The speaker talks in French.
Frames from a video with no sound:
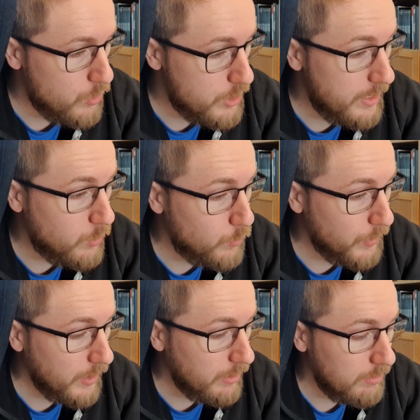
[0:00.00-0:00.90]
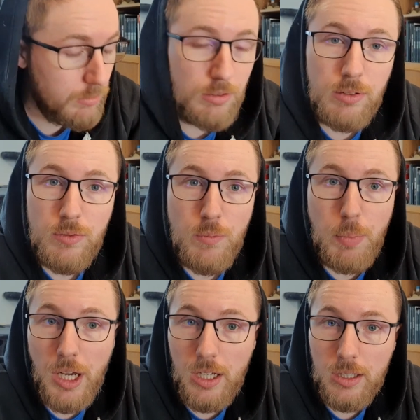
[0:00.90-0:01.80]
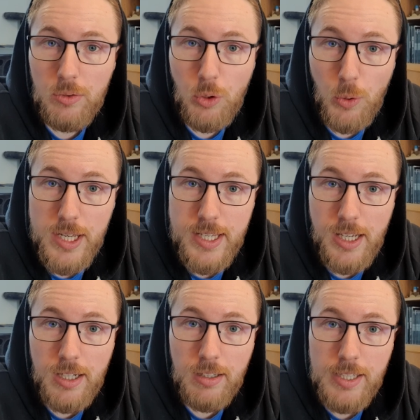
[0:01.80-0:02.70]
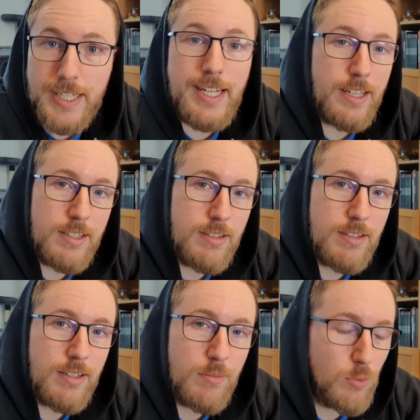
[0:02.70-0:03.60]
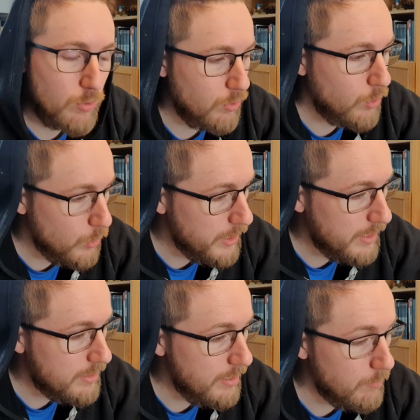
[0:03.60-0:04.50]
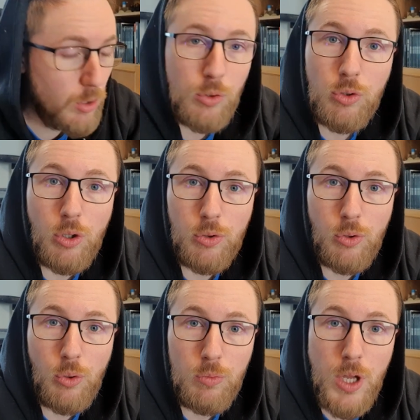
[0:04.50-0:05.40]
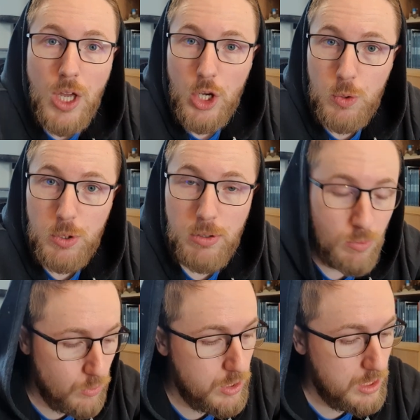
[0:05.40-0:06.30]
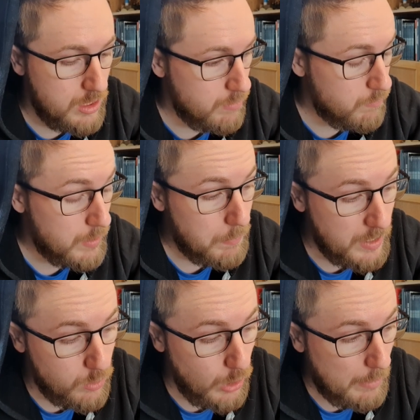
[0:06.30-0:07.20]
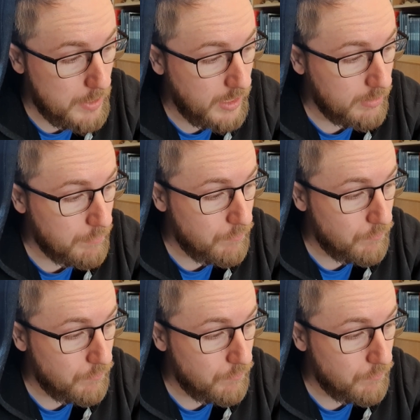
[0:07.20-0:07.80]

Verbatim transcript: J'ai découvert, par un euro hasard, qu'il existait des montres connectées à moins de 30 euros. Je me suis donc dit, c'est peut-être de la merde,